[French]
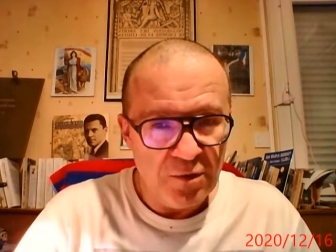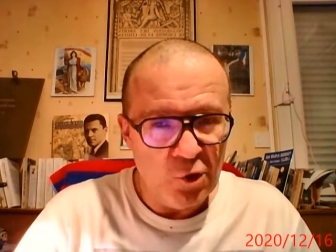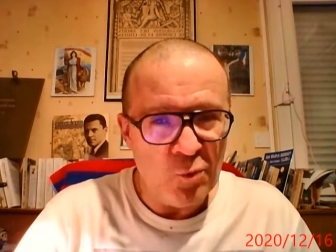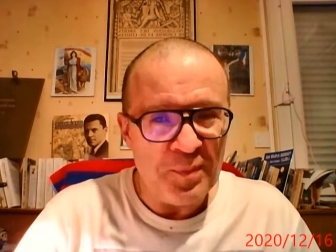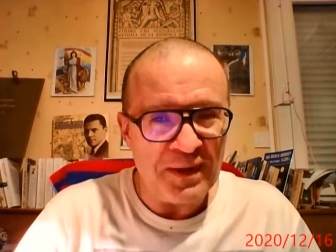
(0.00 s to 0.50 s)

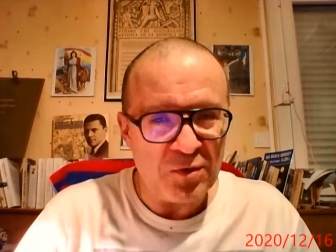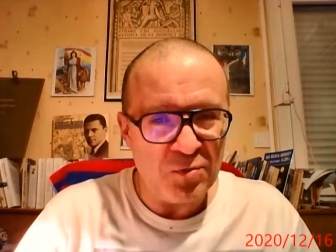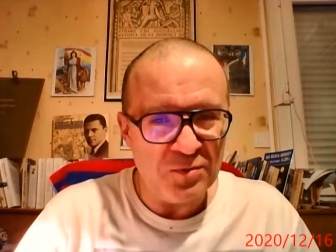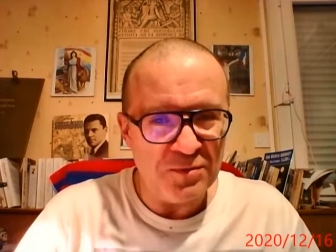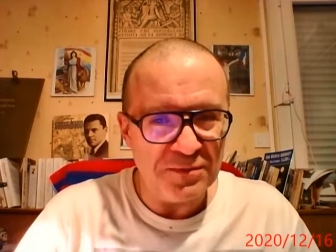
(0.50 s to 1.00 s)
Le
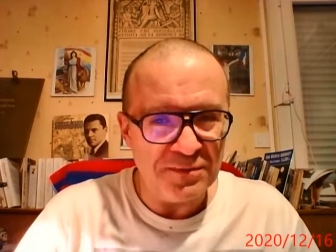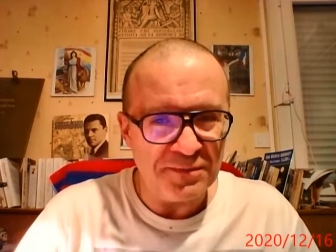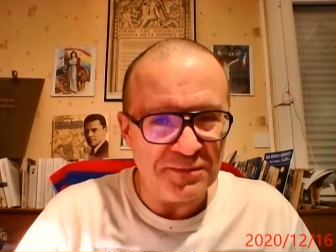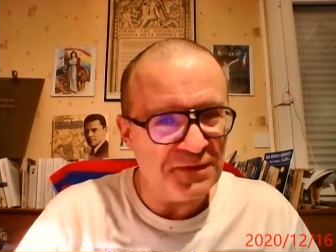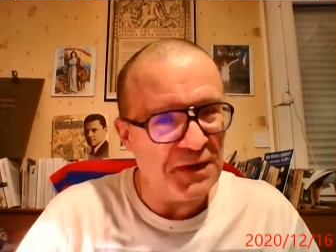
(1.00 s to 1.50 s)
patron
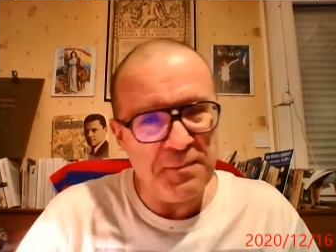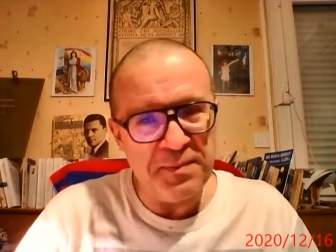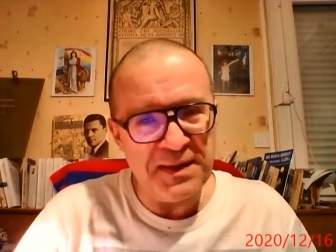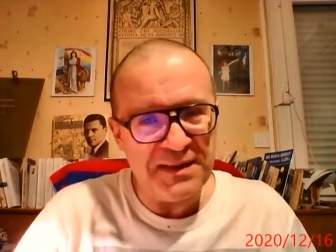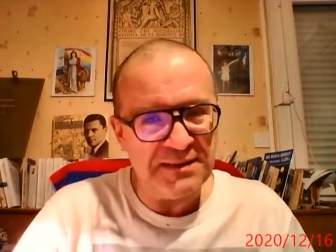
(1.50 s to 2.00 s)

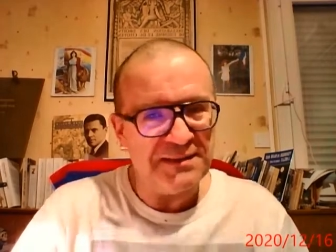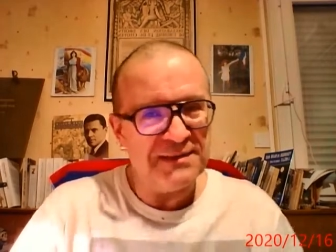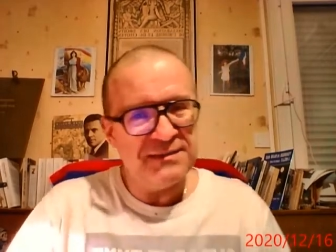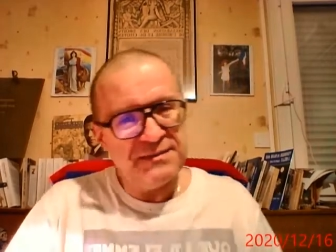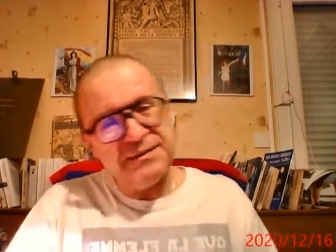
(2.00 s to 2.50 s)
frappa
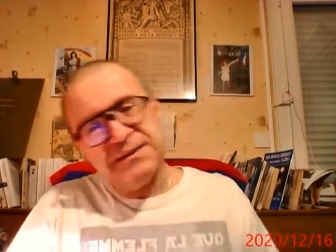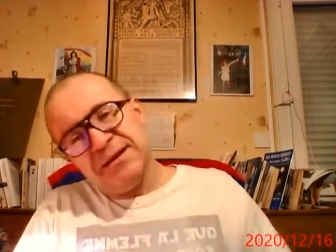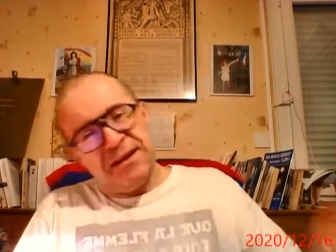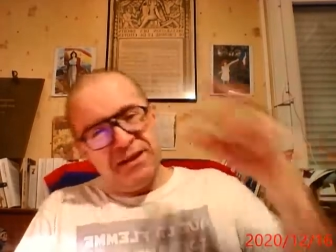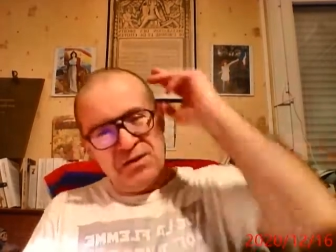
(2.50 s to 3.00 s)

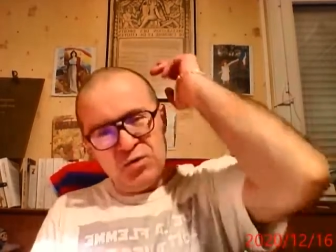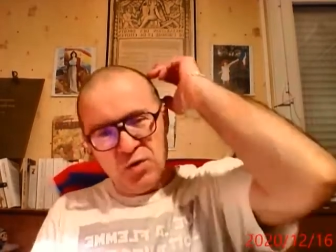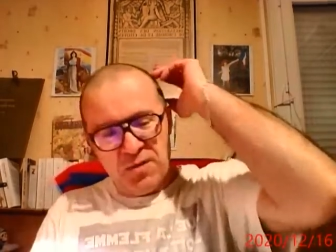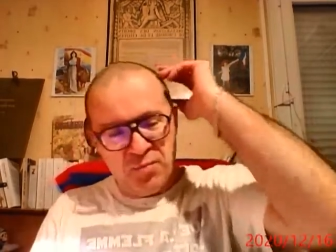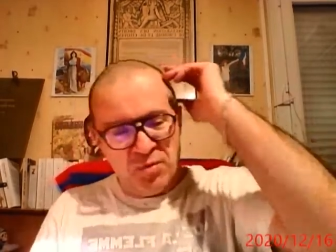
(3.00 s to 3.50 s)
sur
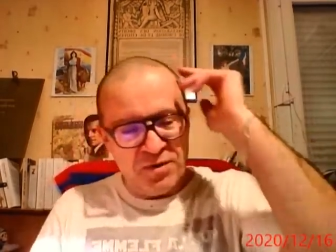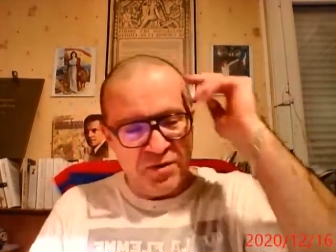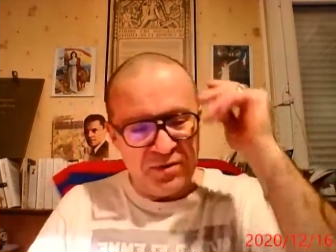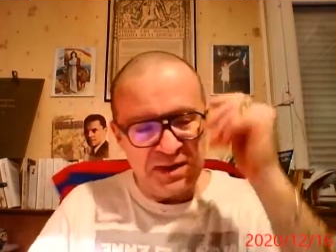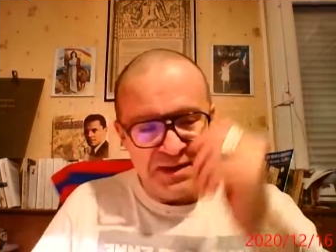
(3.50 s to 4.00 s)
l'épaule
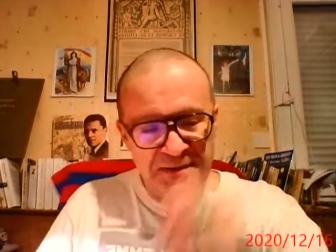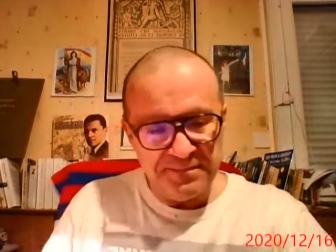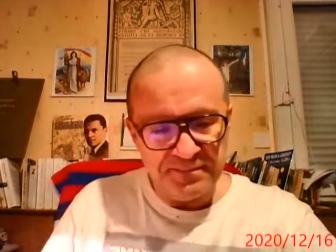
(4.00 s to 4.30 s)
d'André